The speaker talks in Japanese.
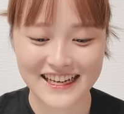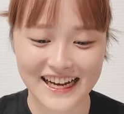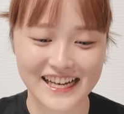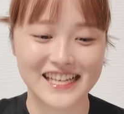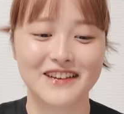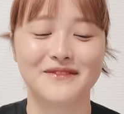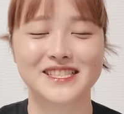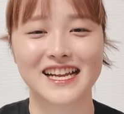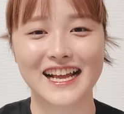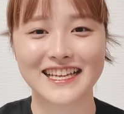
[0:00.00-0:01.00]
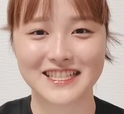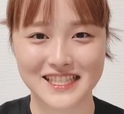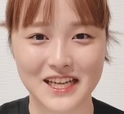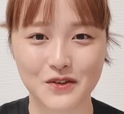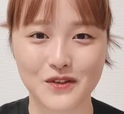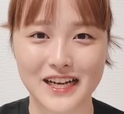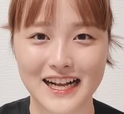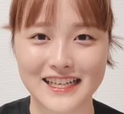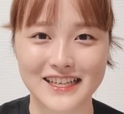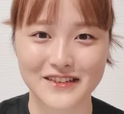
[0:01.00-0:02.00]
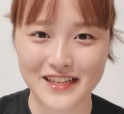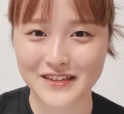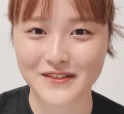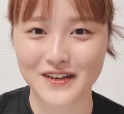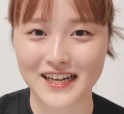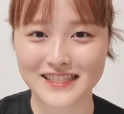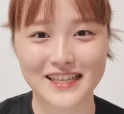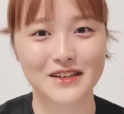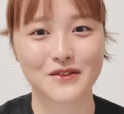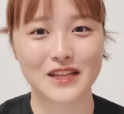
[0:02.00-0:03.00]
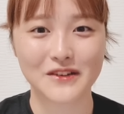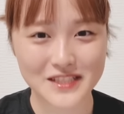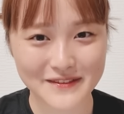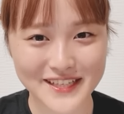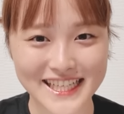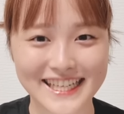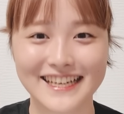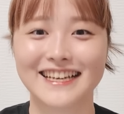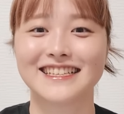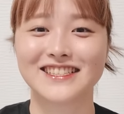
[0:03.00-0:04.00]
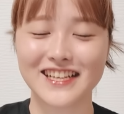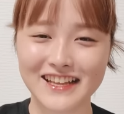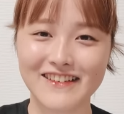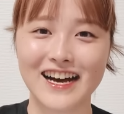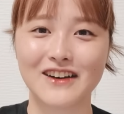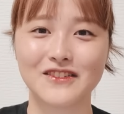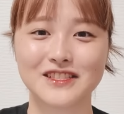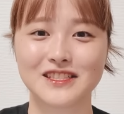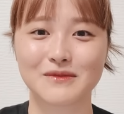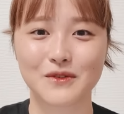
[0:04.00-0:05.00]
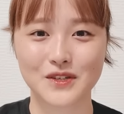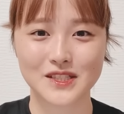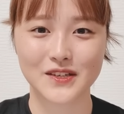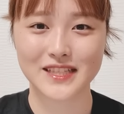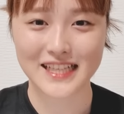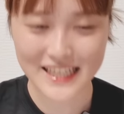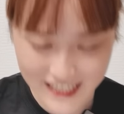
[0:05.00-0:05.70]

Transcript: はい、また来月ねどんなランキングになるのかぜひお楽しみに。それでは本日もご視聴いただき